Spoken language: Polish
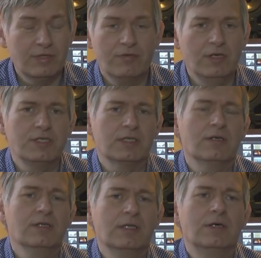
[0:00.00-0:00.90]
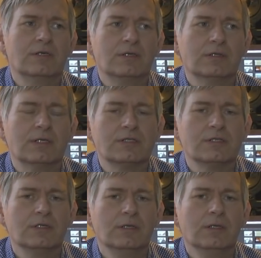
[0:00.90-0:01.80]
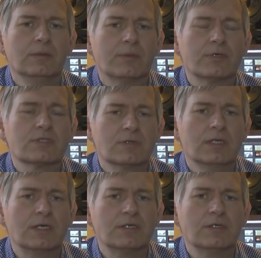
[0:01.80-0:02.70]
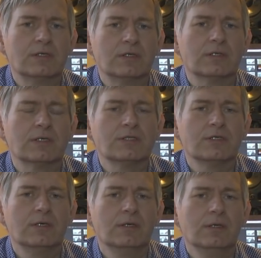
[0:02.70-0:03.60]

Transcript: W tej chwili się tego nie da oglądać. Po prostu nie da się oglądać.